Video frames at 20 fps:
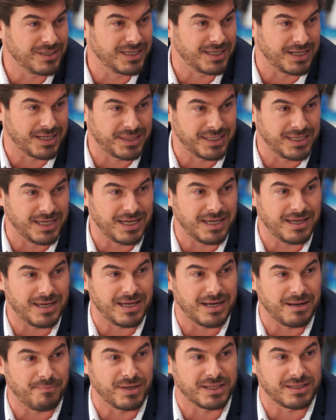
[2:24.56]
gracias
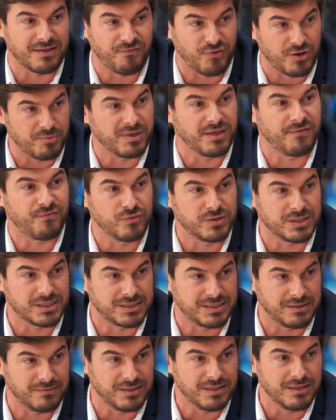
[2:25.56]
a, la plataforma de
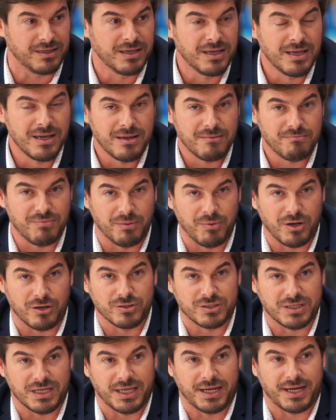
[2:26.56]
Footers TV vamos a
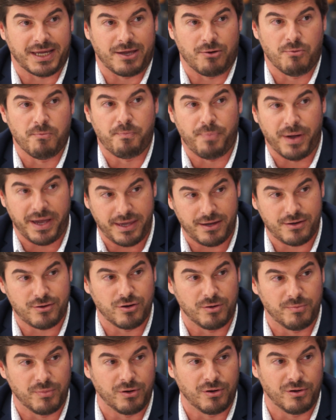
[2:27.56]
conseguir que un país
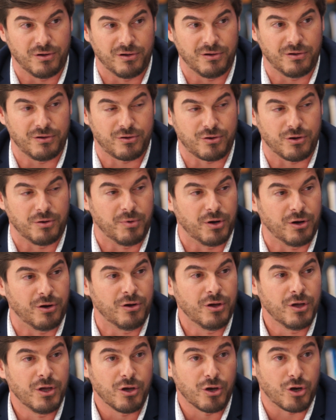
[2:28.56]
como,
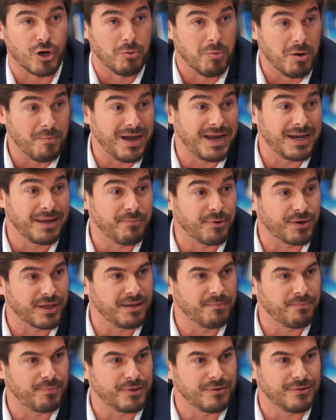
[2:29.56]
como, como Mali, por
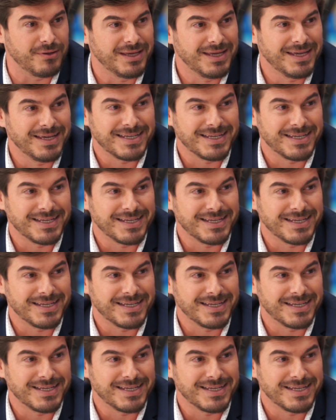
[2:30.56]
ejemplo,